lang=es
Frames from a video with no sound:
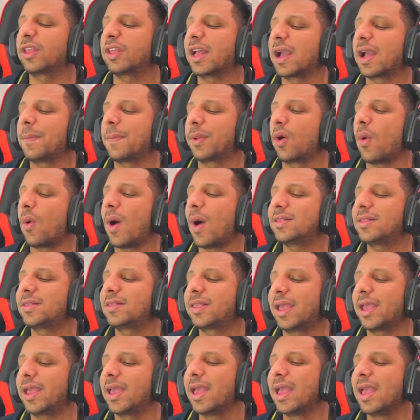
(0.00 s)
que
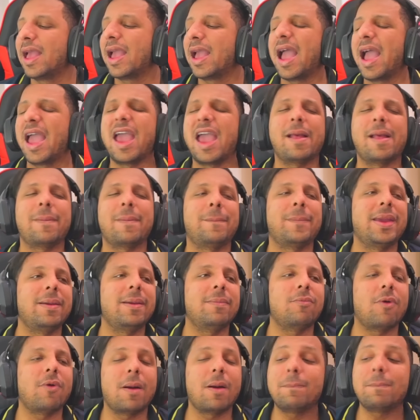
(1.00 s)
probarse el
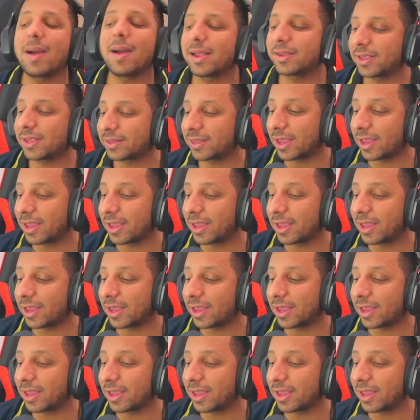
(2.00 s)
mismo a Manchester